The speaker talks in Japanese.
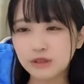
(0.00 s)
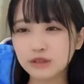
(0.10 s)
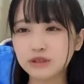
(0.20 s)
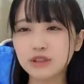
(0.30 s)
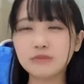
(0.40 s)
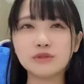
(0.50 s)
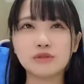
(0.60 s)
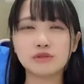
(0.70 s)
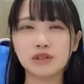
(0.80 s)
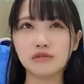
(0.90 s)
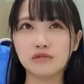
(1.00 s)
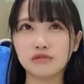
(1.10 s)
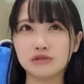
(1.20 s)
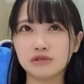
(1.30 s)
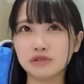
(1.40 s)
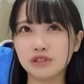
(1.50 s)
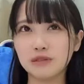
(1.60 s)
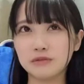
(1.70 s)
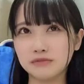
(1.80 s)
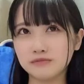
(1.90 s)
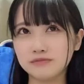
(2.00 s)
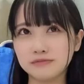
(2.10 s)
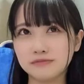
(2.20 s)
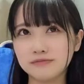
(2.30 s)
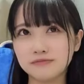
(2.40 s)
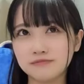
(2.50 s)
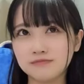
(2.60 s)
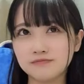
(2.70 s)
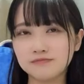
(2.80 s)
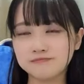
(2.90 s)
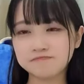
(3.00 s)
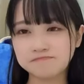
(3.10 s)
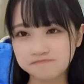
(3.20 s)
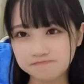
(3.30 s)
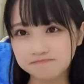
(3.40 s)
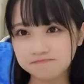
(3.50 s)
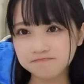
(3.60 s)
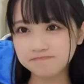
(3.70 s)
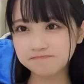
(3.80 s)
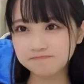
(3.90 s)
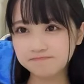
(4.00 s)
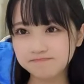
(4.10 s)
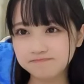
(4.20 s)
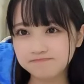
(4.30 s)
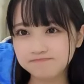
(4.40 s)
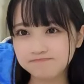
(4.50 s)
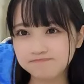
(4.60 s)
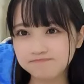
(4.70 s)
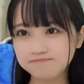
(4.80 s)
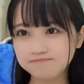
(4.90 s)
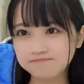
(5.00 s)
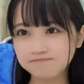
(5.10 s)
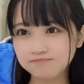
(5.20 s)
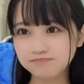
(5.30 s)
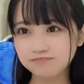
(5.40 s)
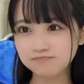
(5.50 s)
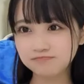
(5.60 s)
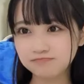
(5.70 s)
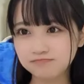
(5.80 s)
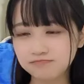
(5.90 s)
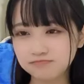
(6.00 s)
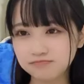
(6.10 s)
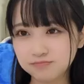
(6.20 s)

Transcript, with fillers: 私サムのこと結構ずっと好きだもんそうなんじゃあやって